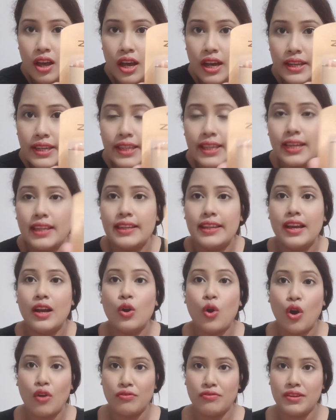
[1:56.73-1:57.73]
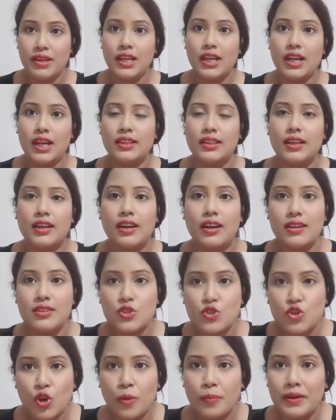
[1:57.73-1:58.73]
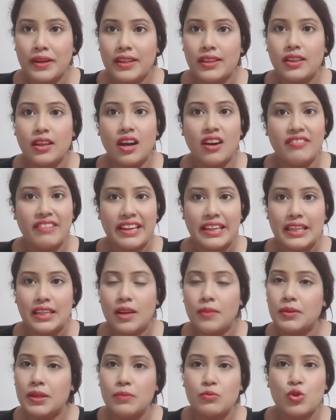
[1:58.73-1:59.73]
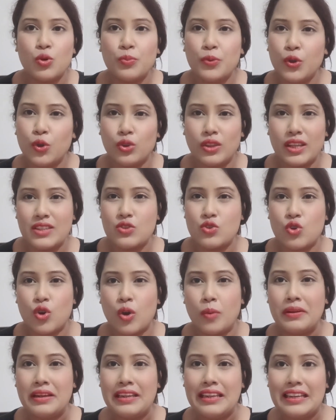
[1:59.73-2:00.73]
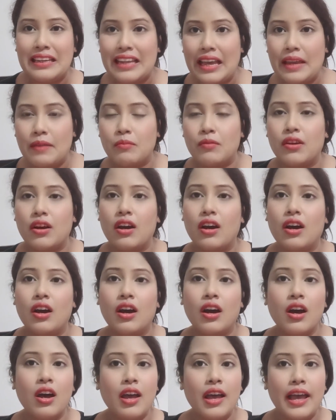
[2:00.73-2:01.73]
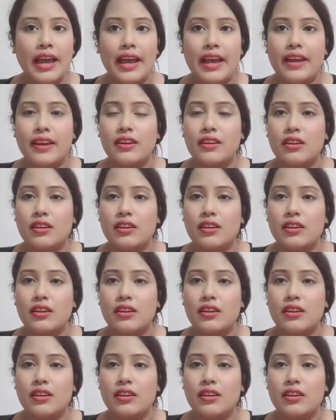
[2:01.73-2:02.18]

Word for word: हनी का लिया कॉफ़ी का था स्ट्रॉबेरी था वनीला मतलब जो भी होता है स्ट्रॉबेरी लाइम का एंड